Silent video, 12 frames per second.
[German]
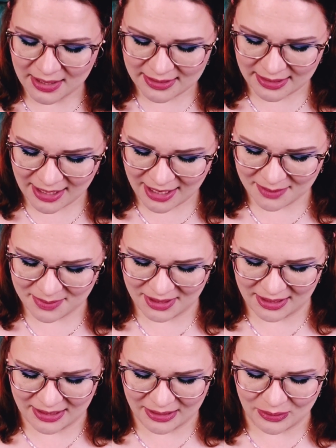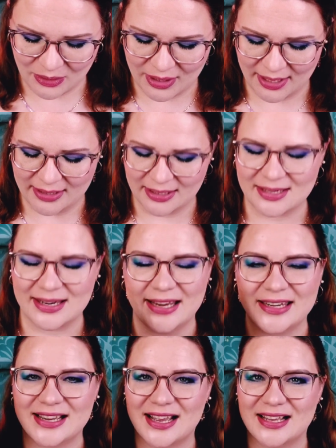Dann habe ich hier noch eine
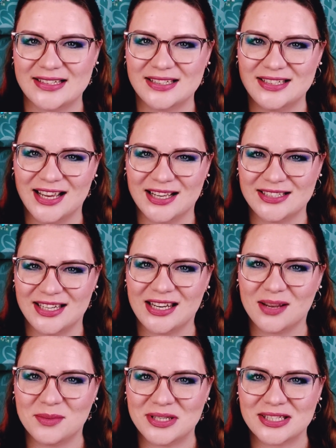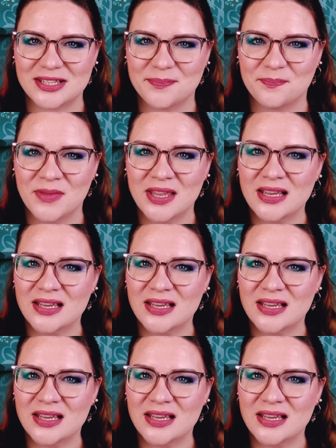kleine Karte, die hat jeder mit drin.